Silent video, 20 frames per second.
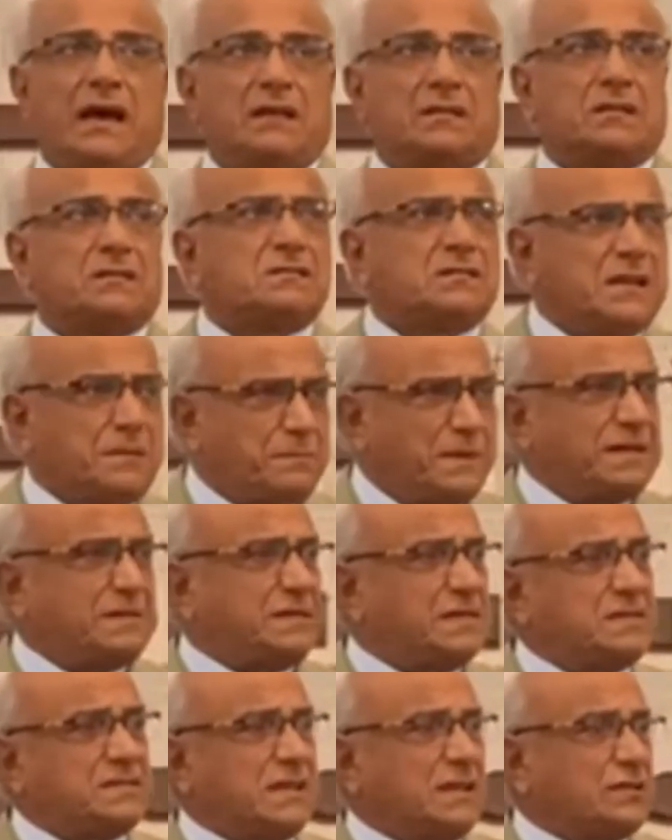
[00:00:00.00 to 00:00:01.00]
sta
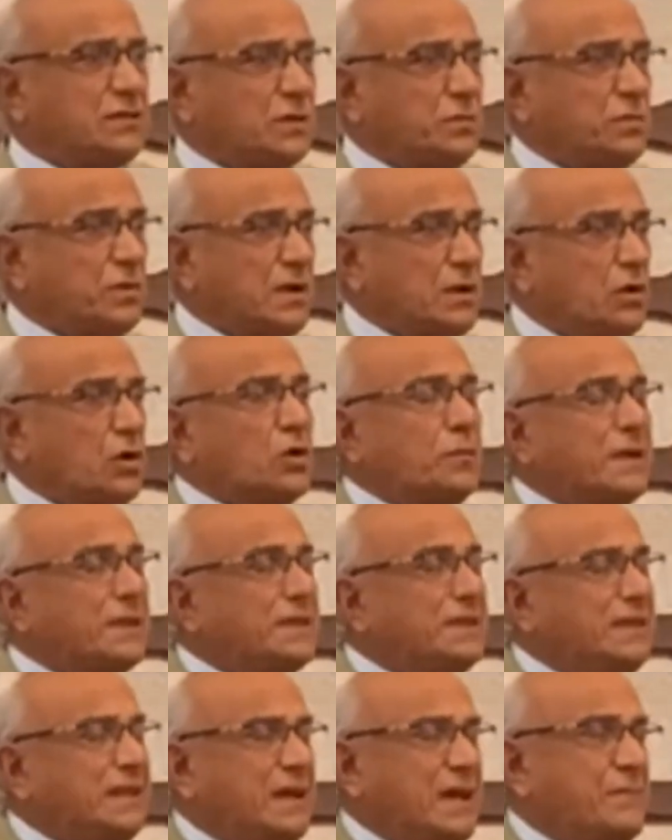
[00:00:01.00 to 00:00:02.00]
battezzando pure lui, come a
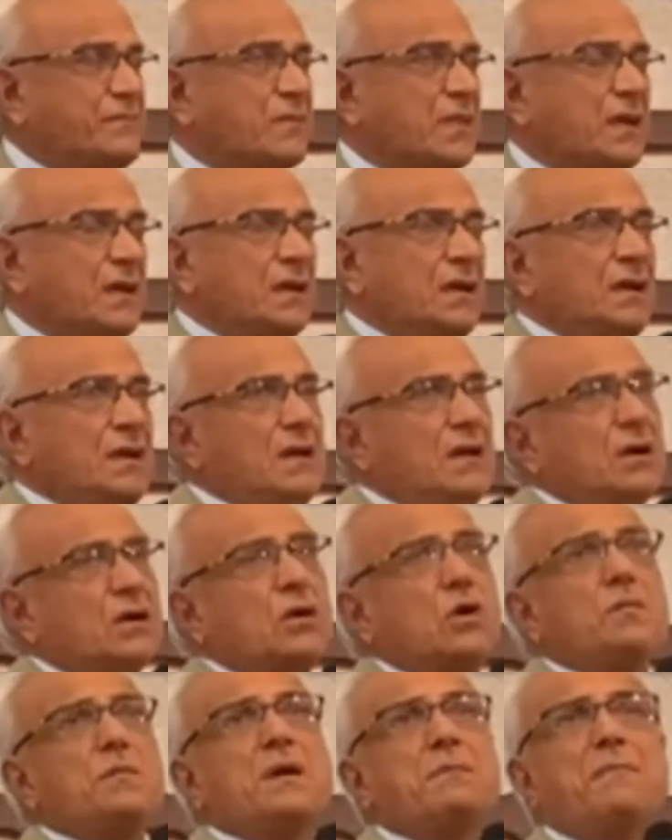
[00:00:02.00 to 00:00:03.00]
dire,
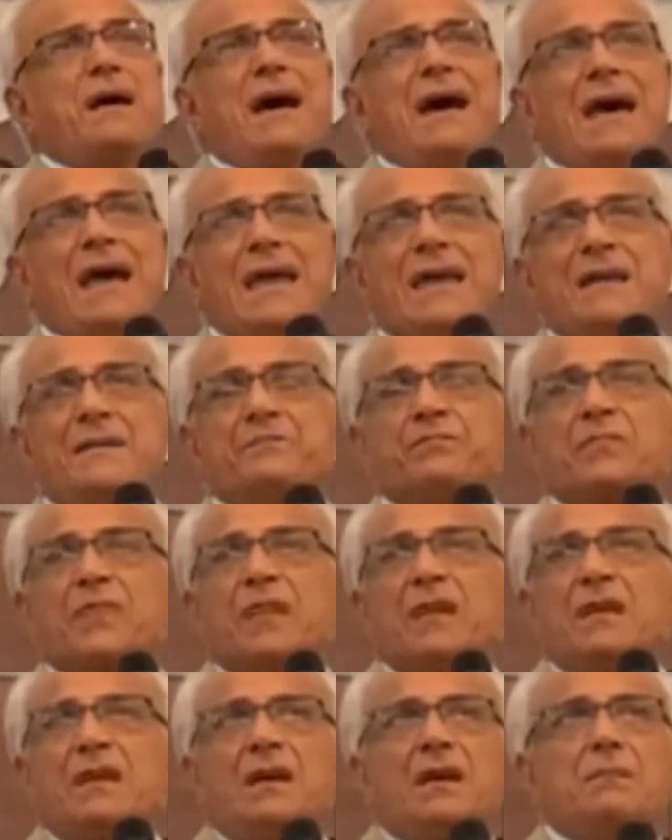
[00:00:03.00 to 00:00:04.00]
come mai?
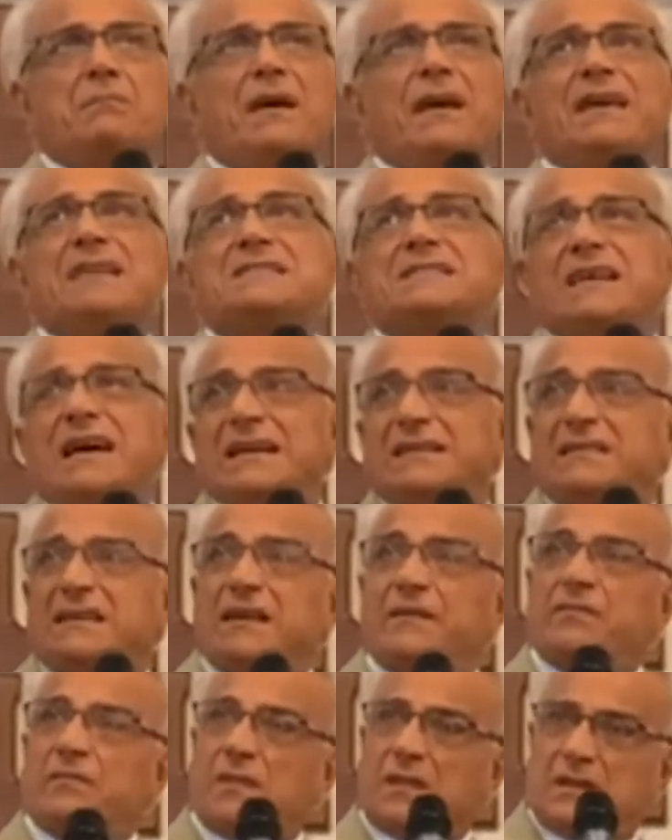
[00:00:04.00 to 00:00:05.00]
Ma che state,
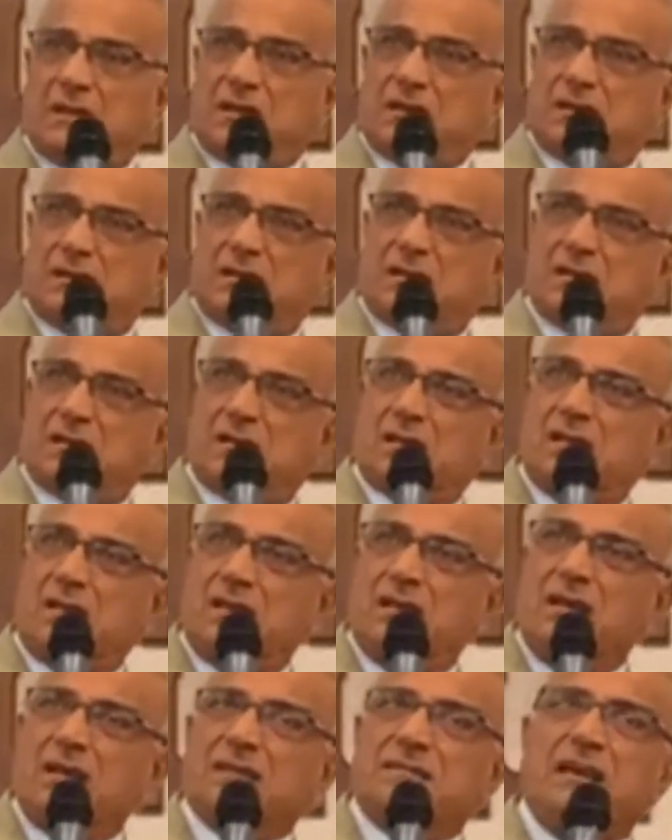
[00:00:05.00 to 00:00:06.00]
eh,
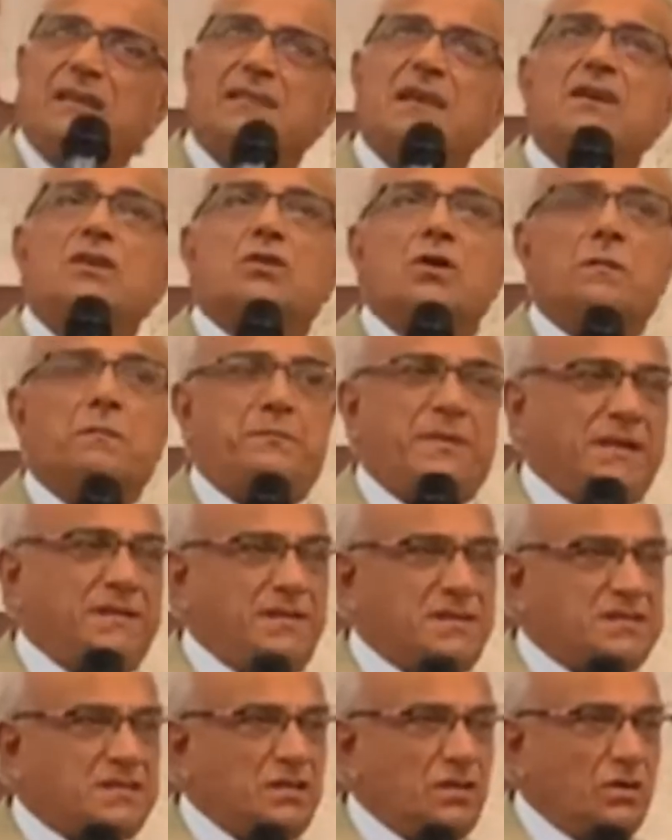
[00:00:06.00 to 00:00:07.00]
state in
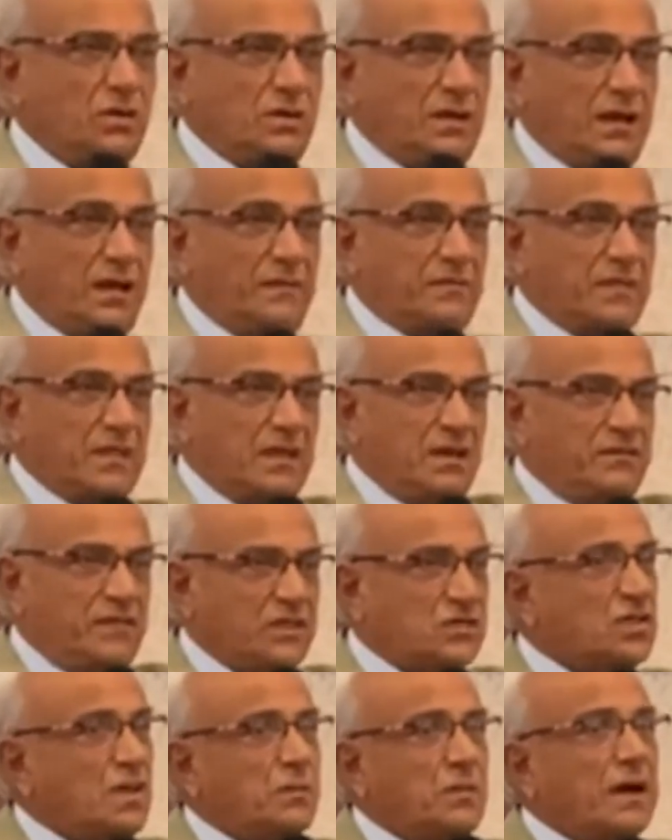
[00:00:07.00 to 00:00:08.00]
competizione?
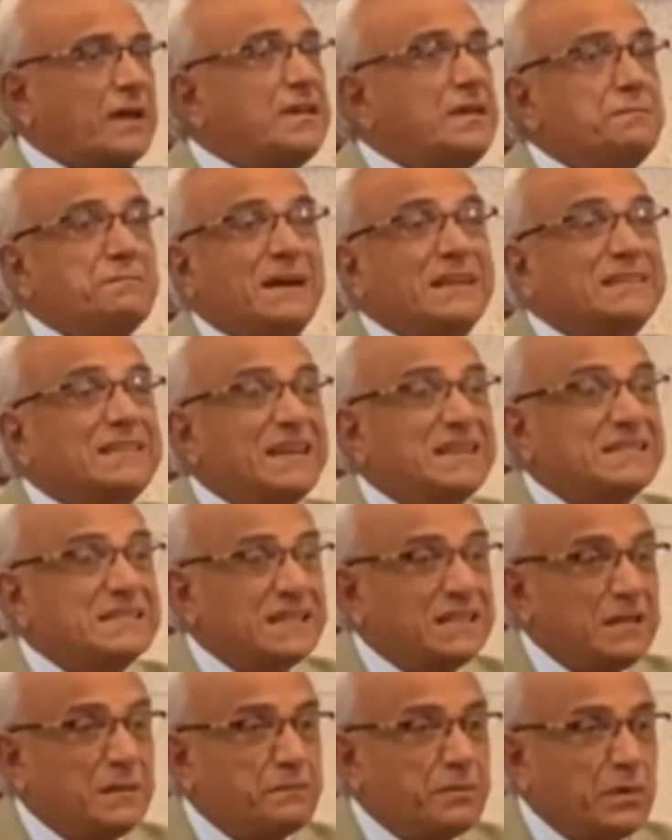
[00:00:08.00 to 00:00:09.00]
Facciamo a chi battezza
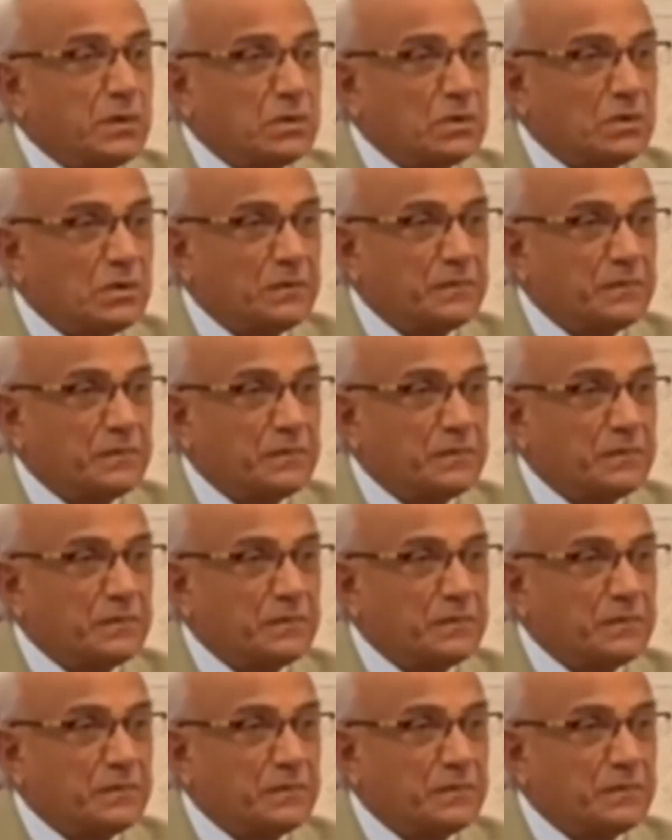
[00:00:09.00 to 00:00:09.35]
di più.